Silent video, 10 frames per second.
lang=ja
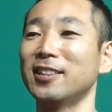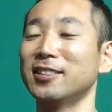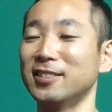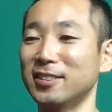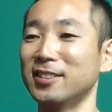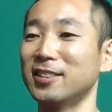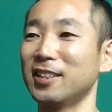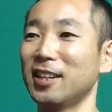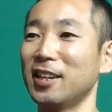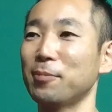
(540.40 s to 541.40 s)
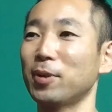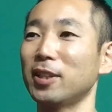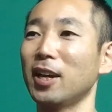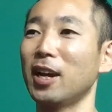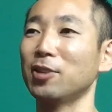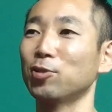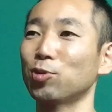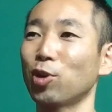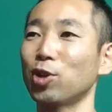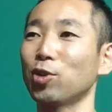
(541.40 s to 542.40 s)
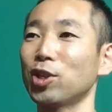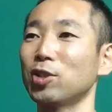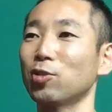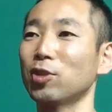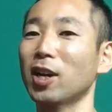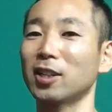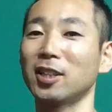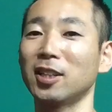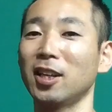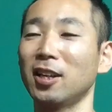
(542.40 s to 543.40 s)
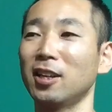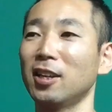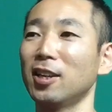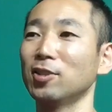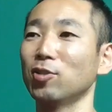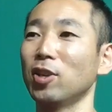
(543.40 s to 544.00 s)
うん、やっぱねあのドキドキの中でねその